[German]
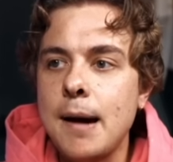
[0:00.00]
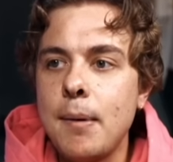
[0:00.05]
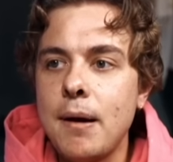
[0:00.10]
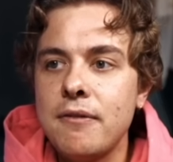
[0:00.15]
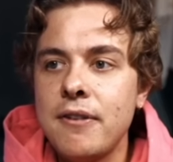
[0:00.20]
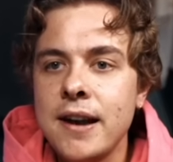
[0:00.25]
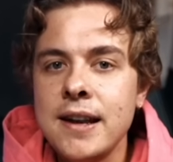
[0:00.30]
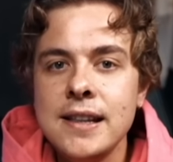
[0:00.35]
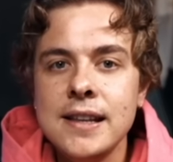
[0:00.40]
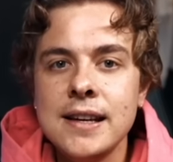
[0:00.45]
aber
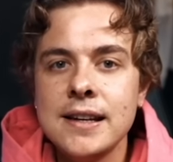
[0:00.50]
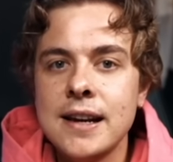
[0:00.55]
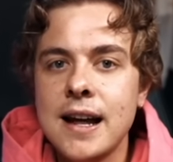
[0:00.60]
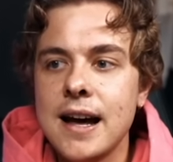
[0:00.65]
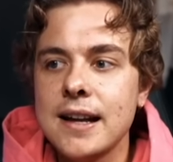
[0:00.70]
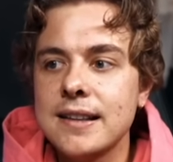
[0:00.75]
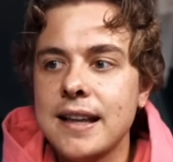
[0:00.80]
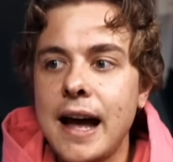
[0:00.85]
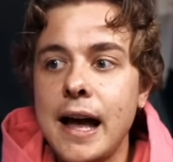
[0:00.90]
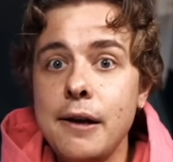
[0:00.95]
wenn ihr
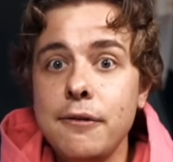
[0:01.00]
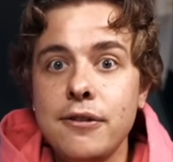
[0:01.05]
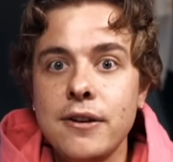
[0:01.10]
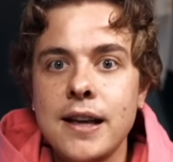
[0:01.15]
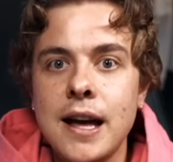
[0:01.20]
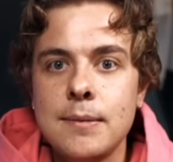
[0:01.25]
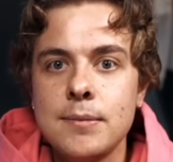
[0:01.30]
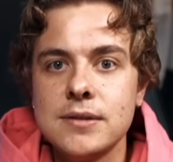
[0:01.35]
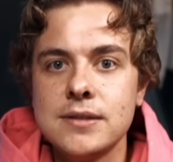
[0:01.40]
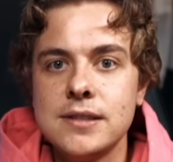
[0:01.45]
nach drei, vier
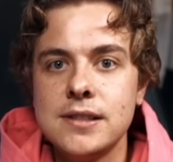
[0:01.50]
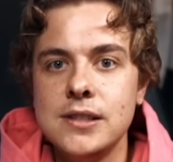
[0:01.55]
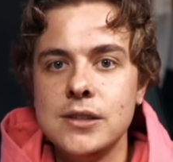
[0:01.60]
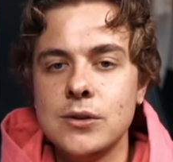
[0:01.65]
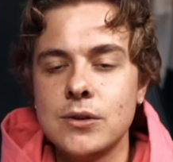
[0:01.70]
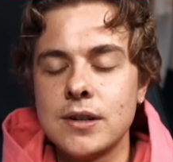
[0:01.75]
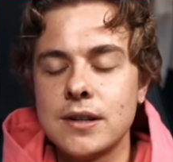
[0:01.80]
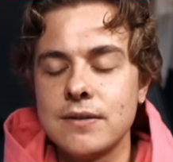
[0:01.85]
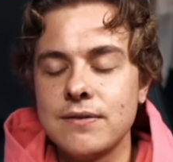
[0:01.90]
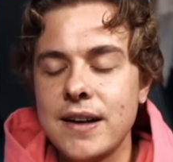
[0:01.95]
Jahren
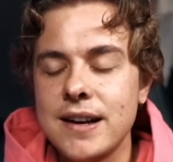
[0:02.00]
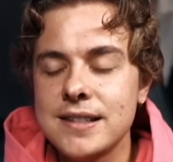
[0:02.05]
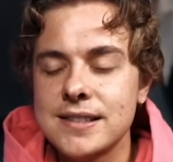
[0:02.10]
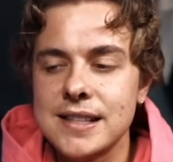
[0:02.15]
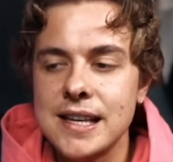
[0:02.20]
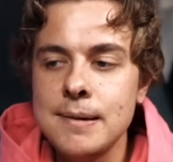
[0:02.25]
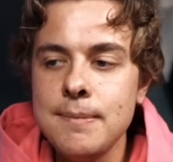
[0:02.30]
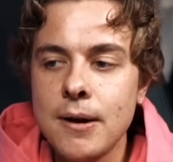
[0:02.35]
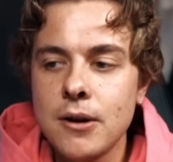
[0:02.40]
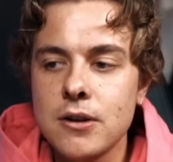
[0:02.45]
Beziehungen, wenn es
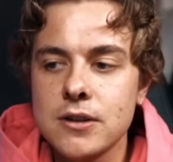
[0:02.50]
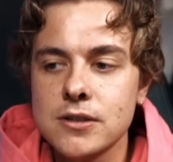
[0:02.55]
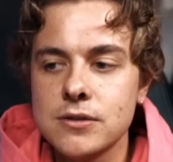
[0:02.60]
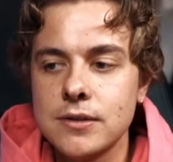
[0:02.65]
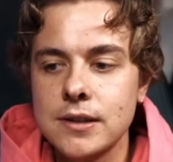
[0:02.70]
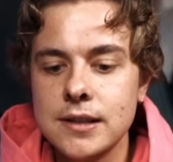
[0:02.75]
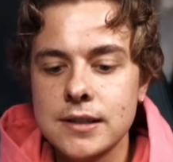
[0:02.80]
immer noch so